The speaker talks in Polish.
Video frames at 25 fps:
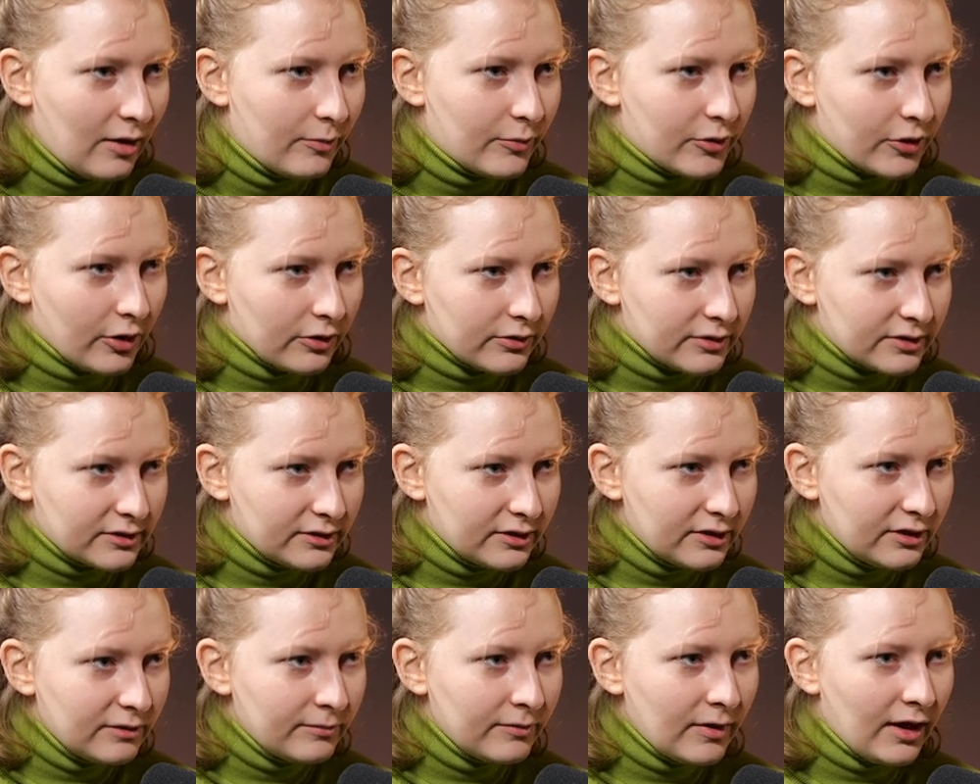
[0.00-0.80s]

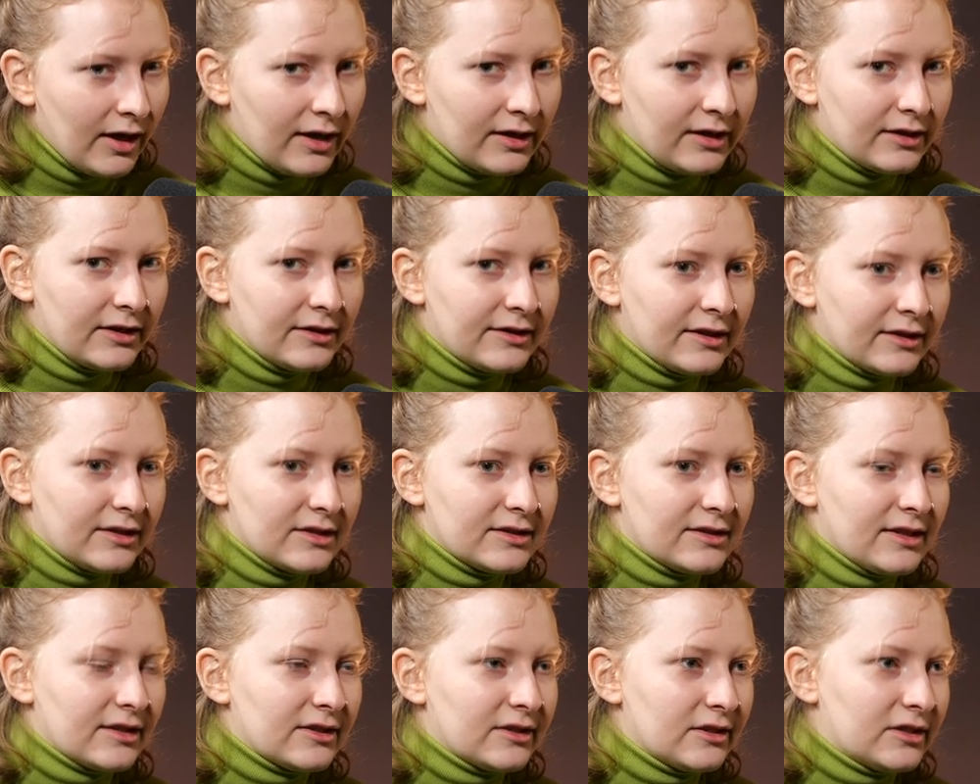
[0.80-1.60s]
prostym, ale jednak
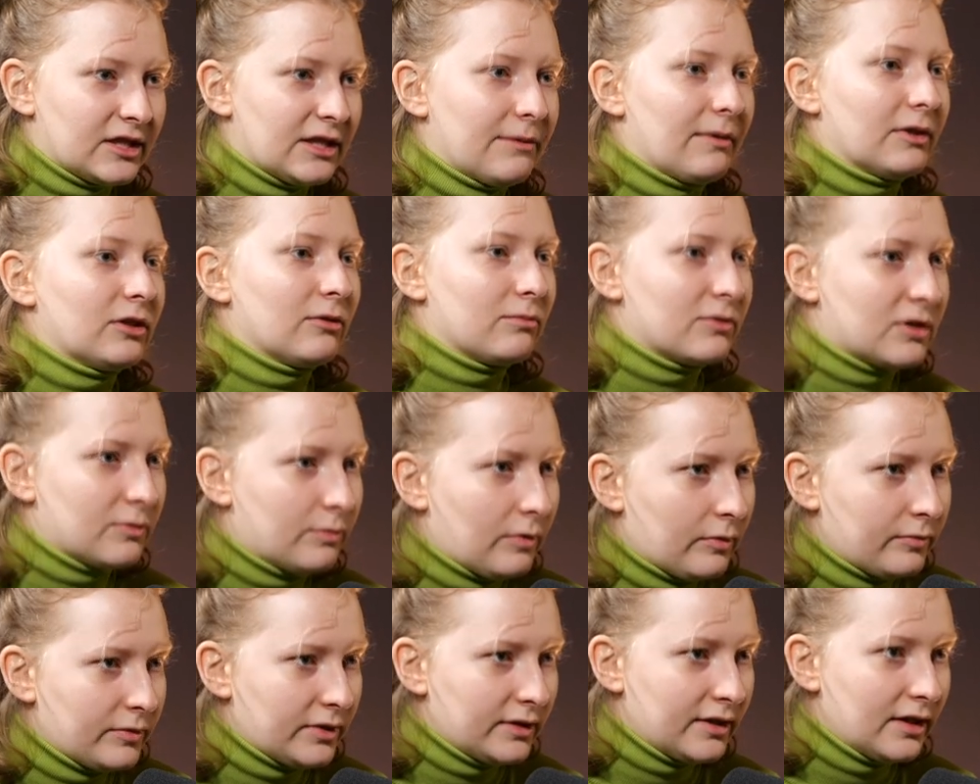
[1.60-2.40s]
jest tak, że trzeba to
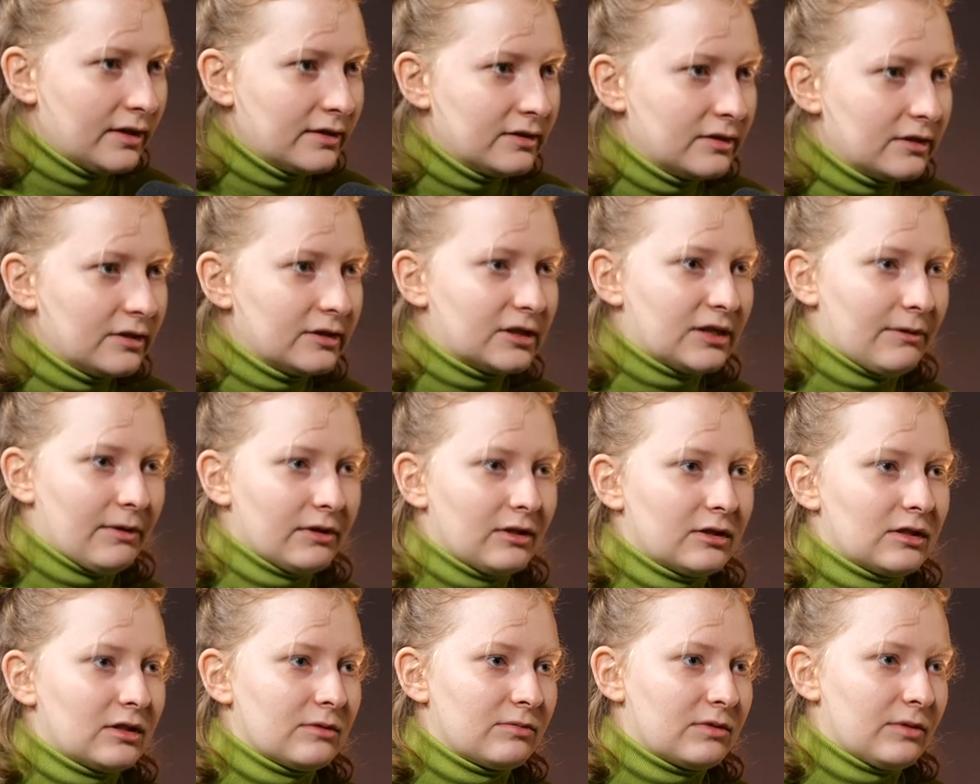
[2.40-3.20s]
przypominać i
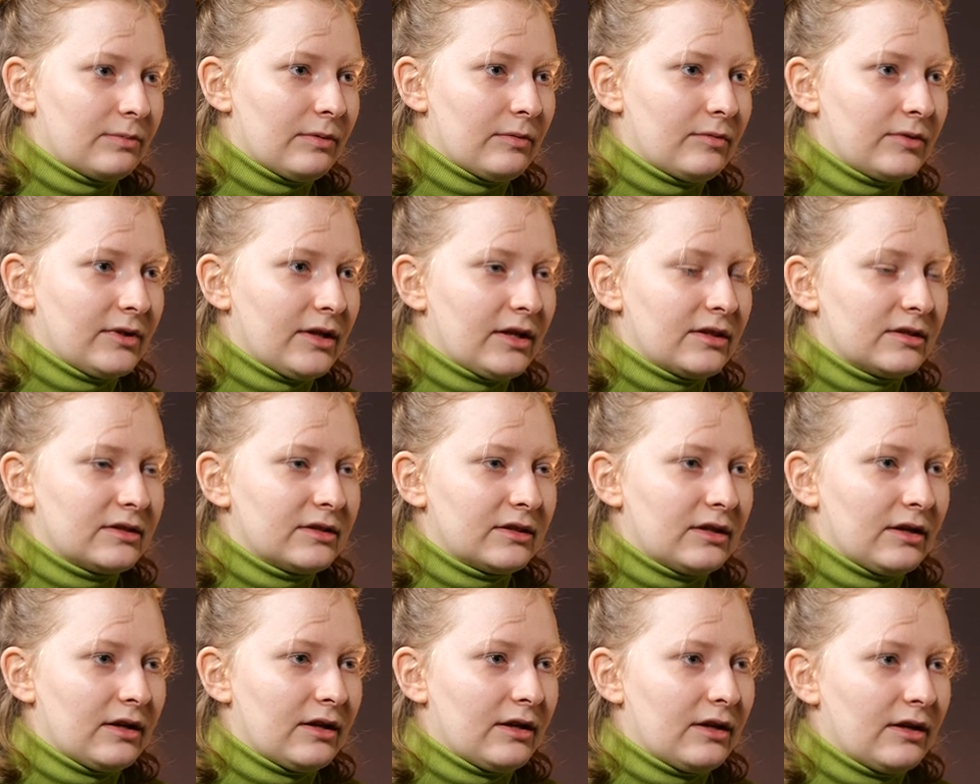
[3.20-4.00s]
trzeba to też przypominać
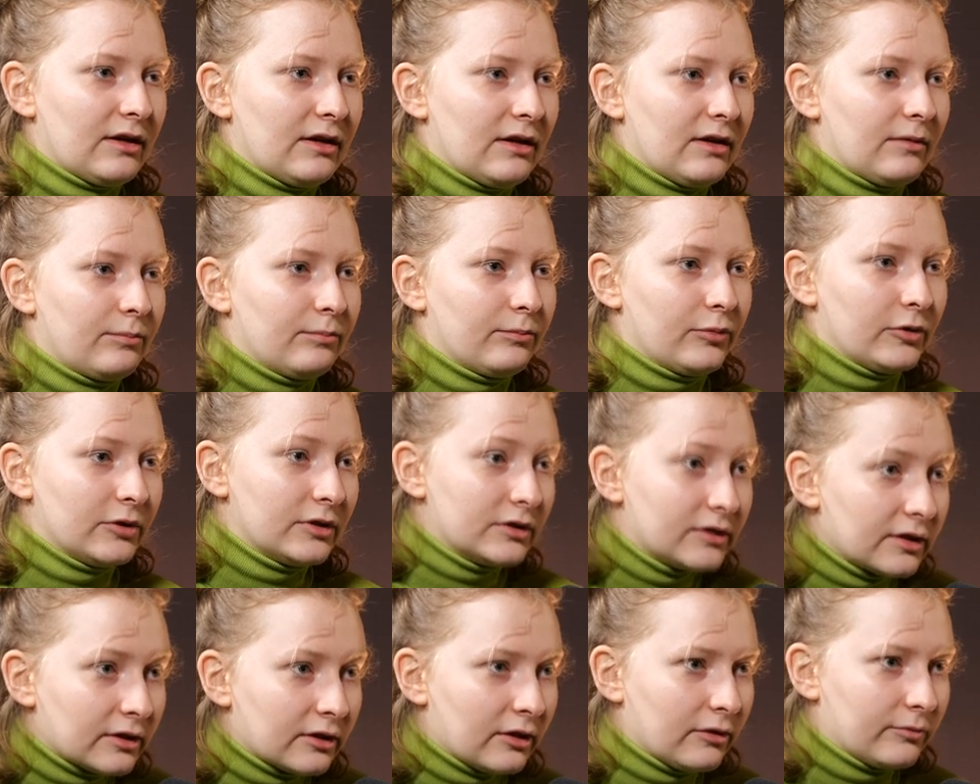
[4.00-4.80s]
e,
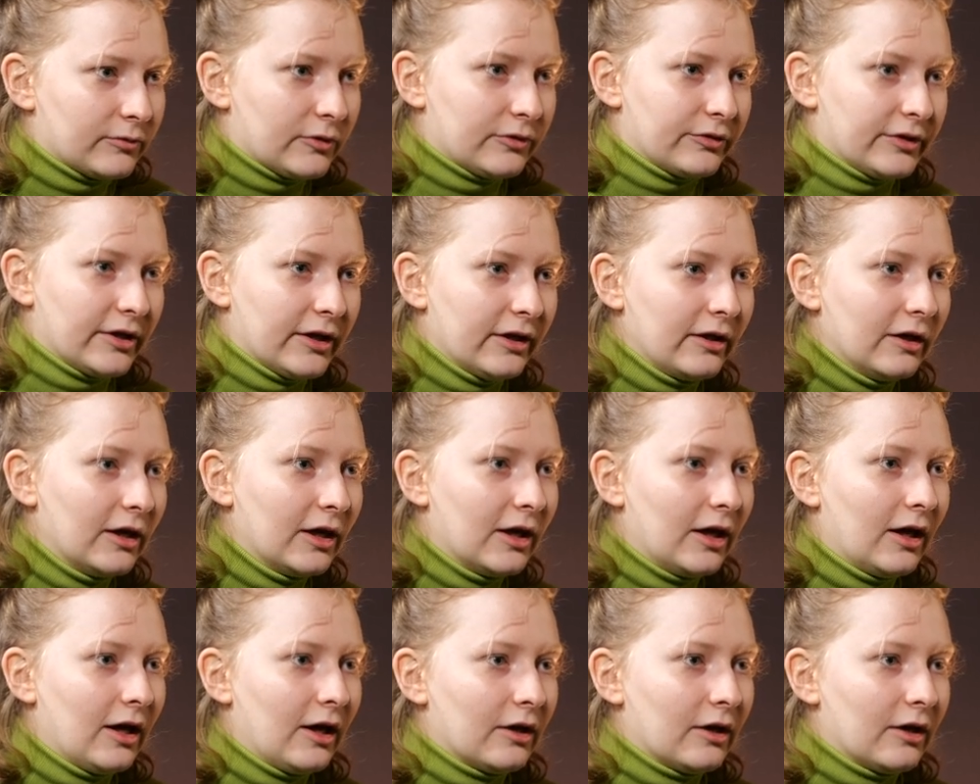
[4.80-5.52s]
politykom, no nie?